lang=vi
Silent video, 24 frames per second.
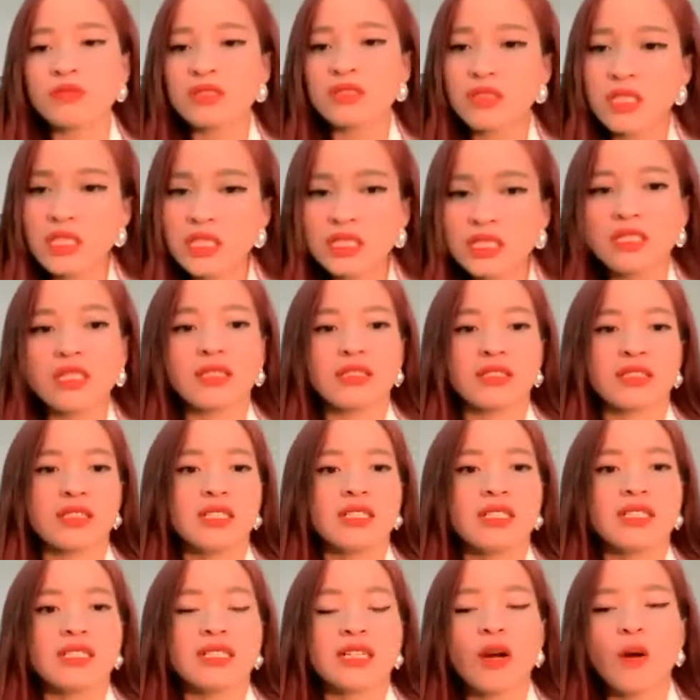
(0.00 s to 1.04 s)
tích cực,
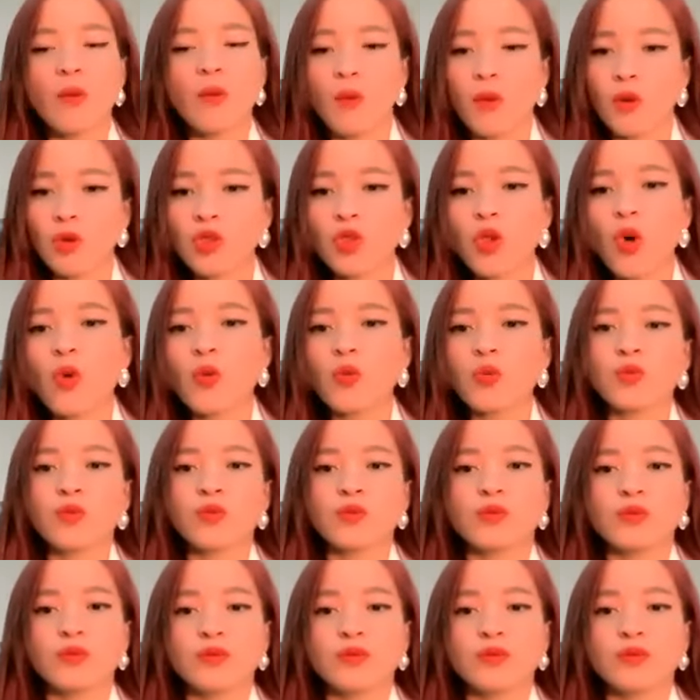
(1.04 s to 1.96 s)
không có tốt.